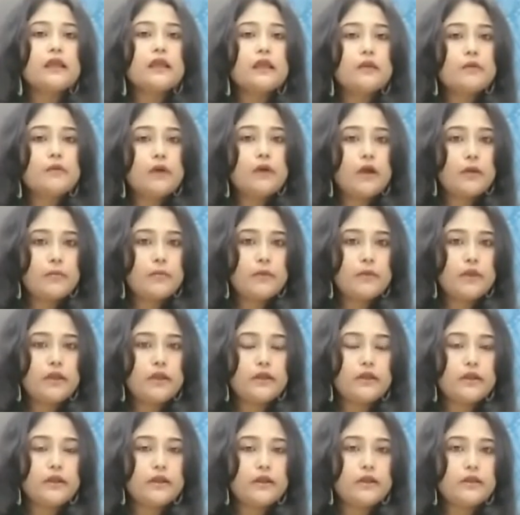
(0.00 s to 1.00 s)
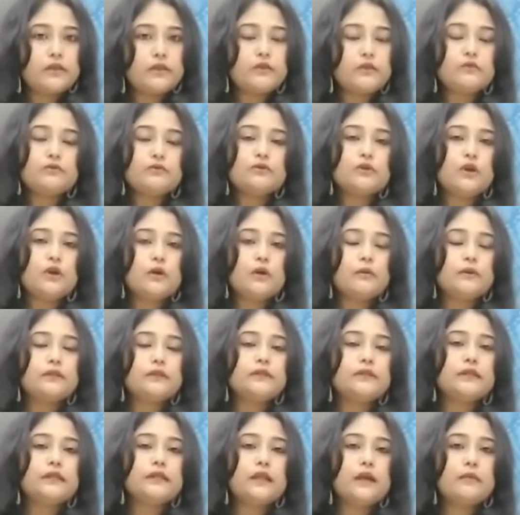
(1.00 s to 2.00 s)
কিভাবে এটা ইউজ হবে
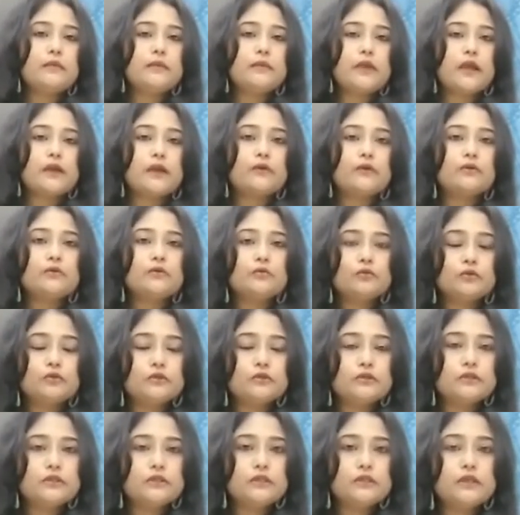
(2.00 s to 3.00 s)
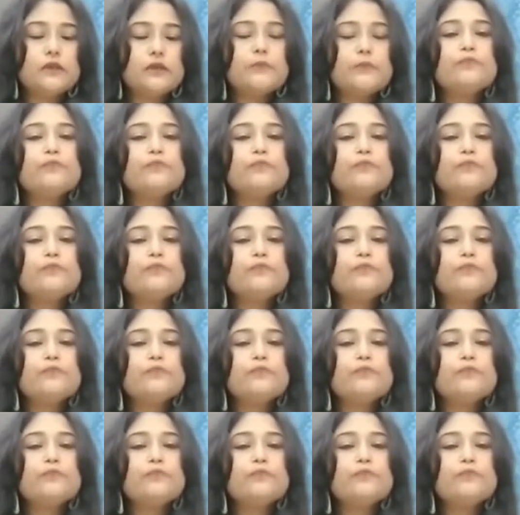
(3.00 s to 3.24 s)
সেটা আমি এখন বলছি